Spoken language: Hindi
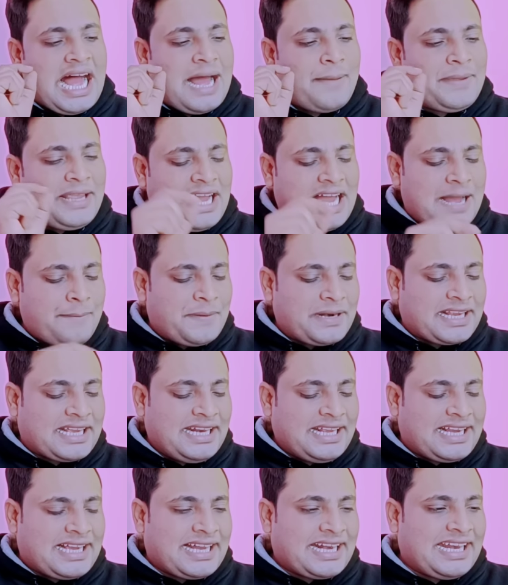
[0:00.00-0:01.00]
अब यहां पर
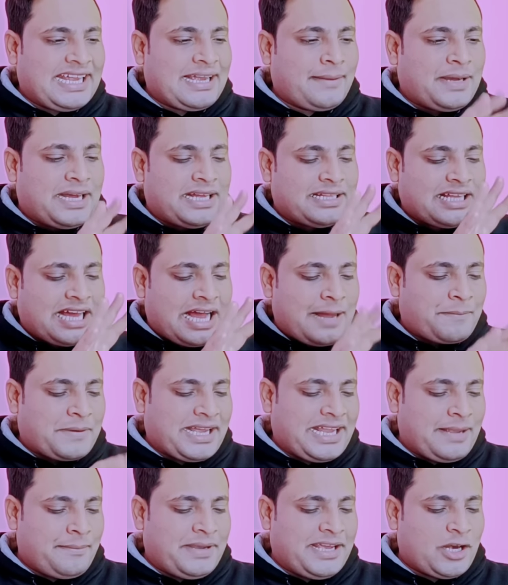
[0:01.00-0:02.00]
क्लिक करने के बाद
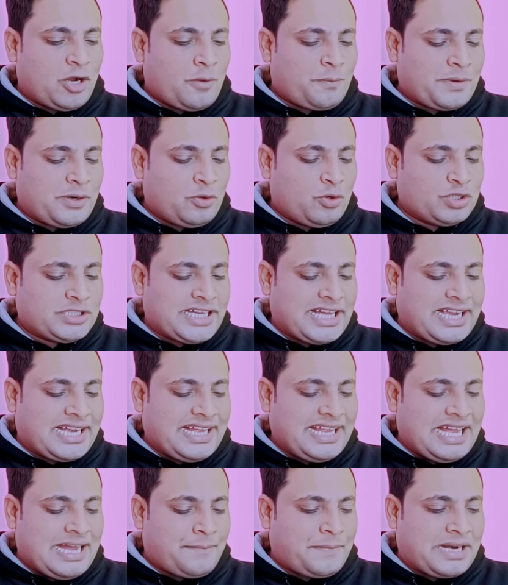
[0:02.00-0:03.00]
आपका ये मेन ओपन हो जाएगा
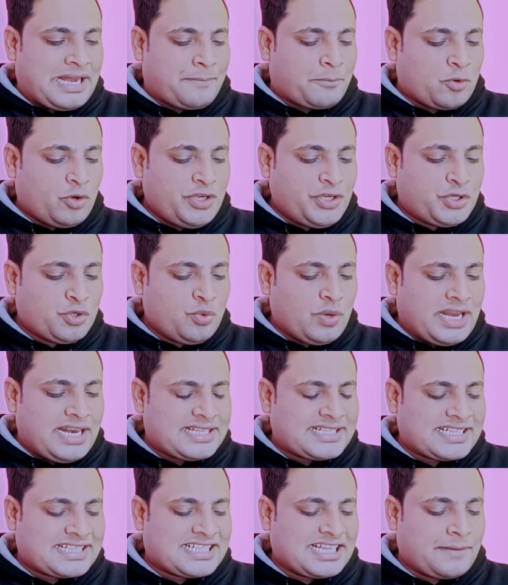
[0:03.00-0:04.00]
यहां पर आपको यू
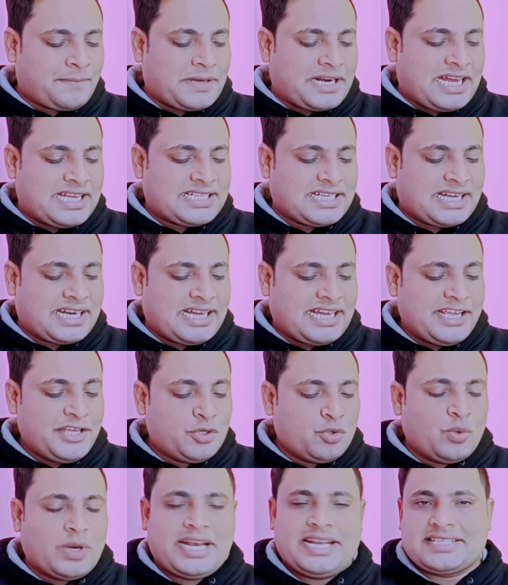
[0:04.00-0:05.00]
वाले सेक्शन पर आ जाना है
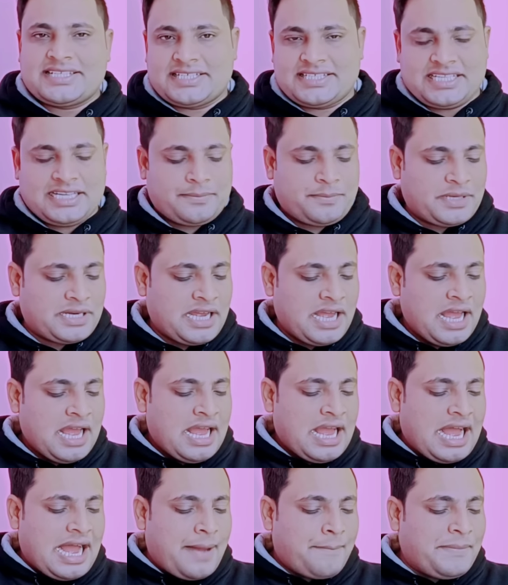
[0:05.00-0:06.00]
यू वाले सेक्शन पर
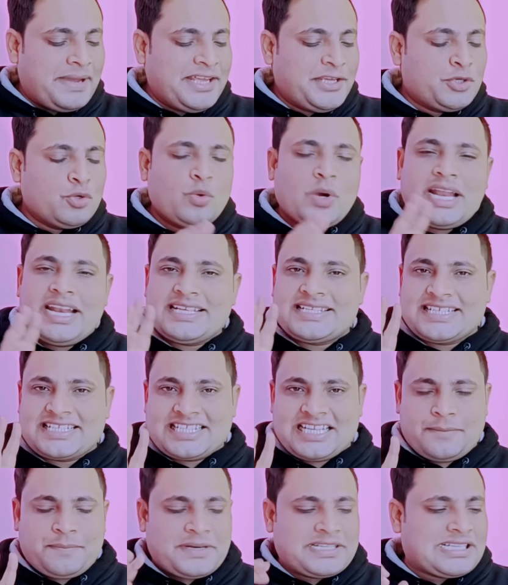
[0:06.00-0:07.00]
अब मैं यू वाले
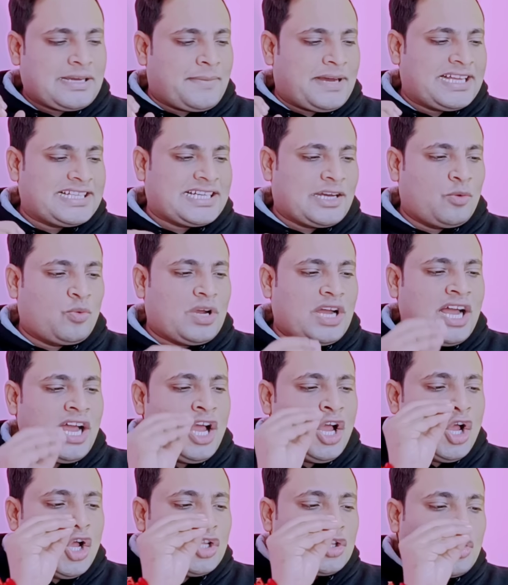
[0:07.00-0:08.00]
सेक्शन पर जब आ जाऊंगा
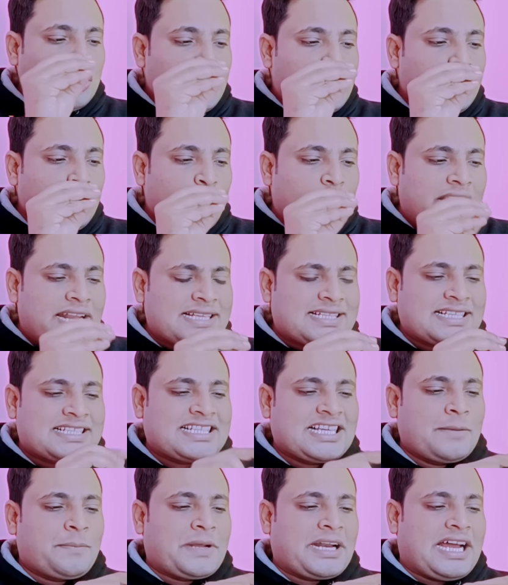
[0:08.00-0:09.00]
तो यू वाले
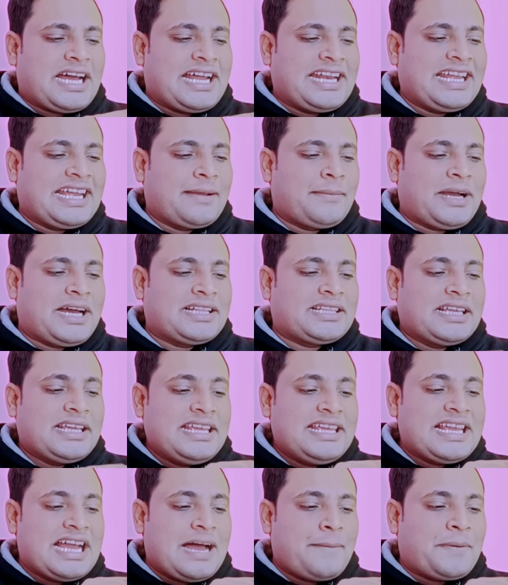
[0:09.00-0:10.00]
सेक्शन पर आने के बाद
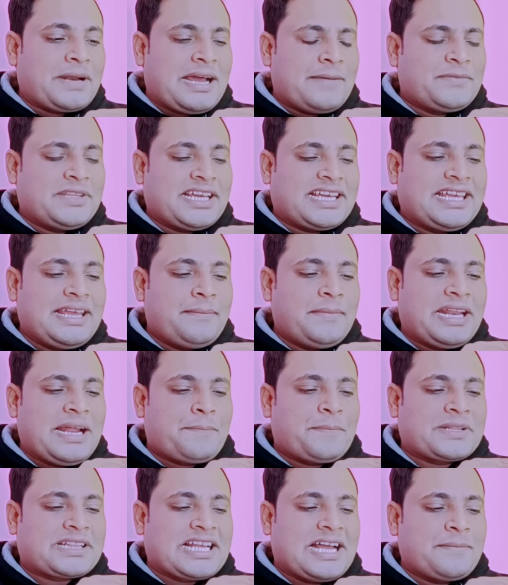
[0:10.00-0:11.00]
यहां पर आप देखिए मेरा
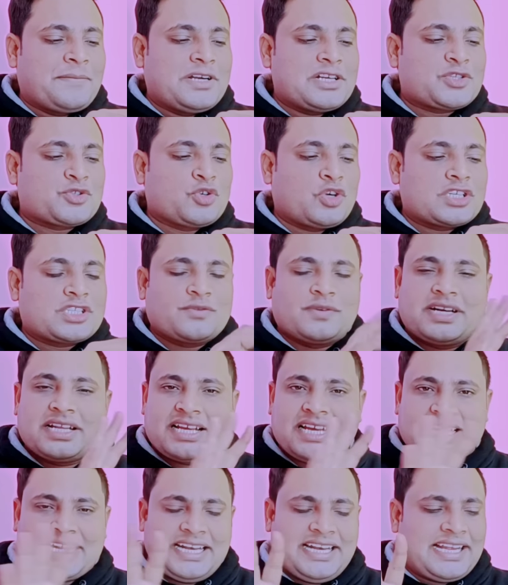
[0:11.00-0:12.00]
प्रतापगढ़ शॉर्ट्स वर्ड
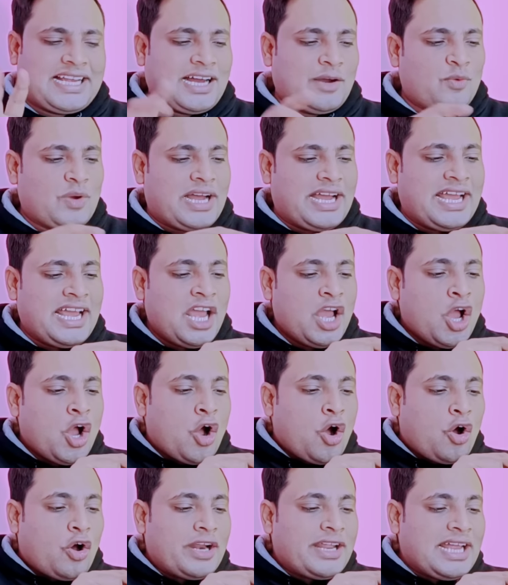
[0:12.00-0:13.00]
करके लिखा हुआ है
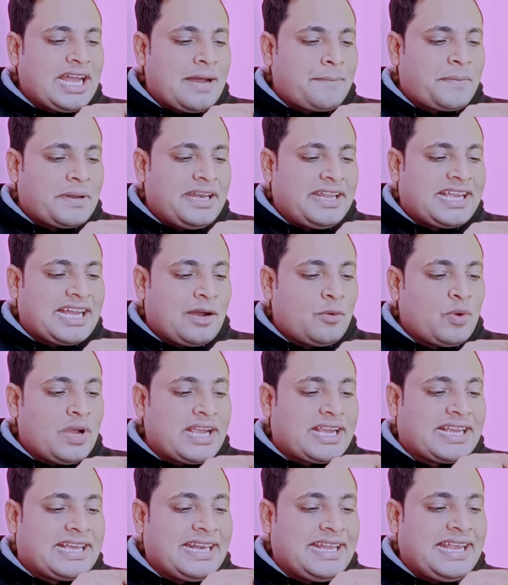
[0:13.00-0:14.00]
और यहां पर लिखा हुआ
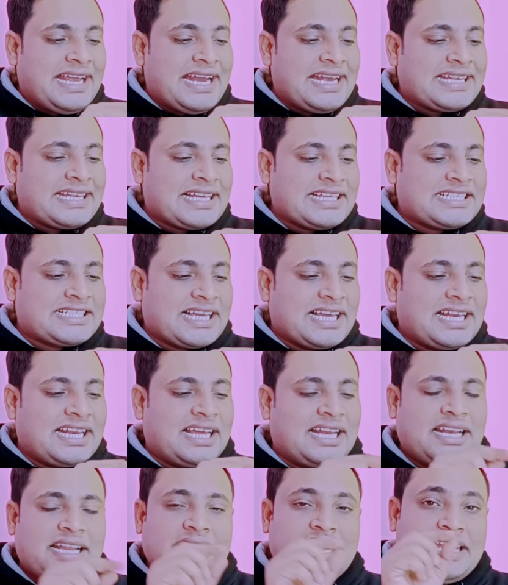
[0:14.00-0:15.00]
है क्रिएट अ
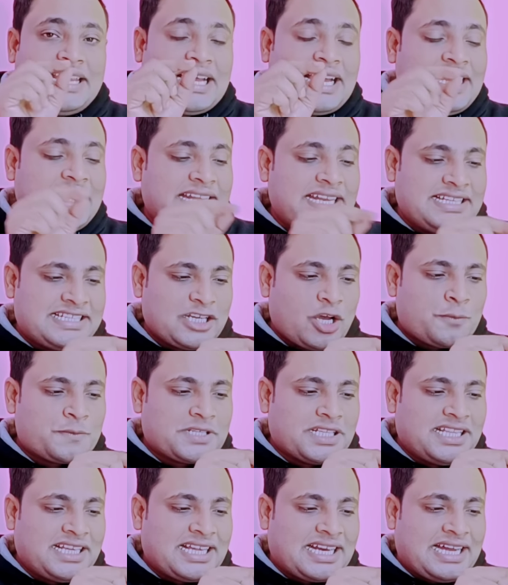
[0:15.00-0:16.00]
चैनल यानी नीचे
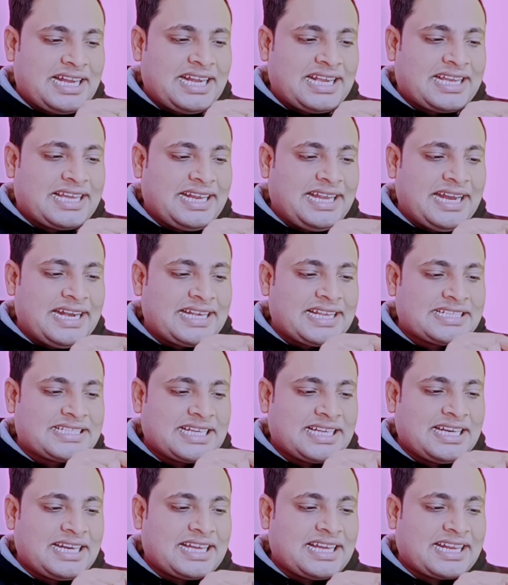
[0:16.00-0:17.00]
ऑप्शन दिख रहा है ना क्रिएट अ
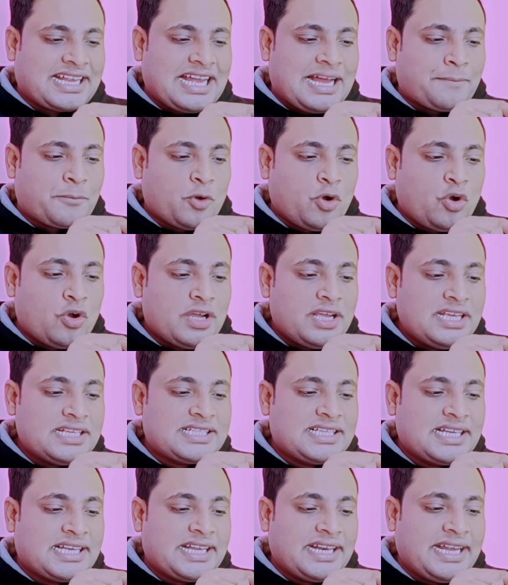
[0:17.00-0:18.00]
चैनल करके आपको
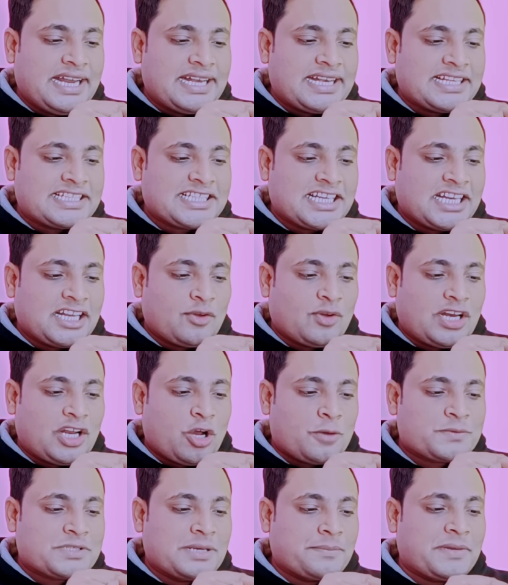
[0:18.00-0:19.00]
इसी क्रिएट अ चैनल वाले
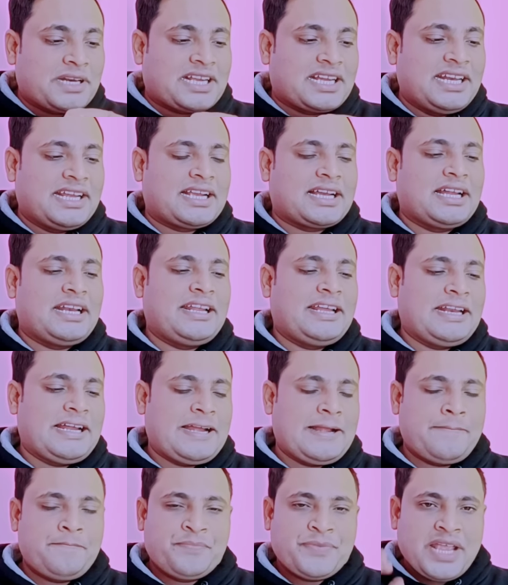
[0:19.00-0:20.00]
ऑप्शन पर क्लिक कर लेना
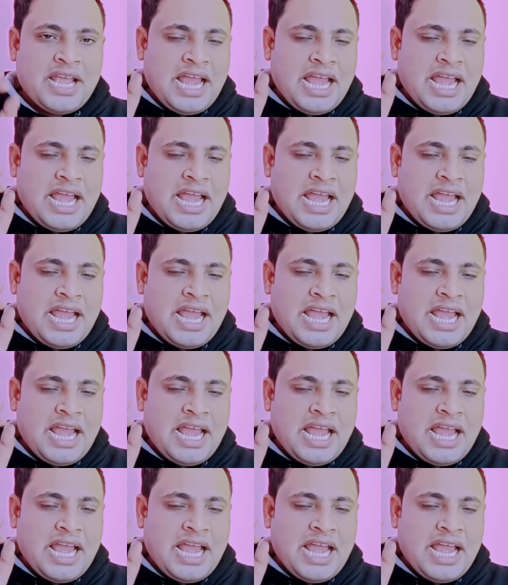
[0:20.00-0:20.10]
है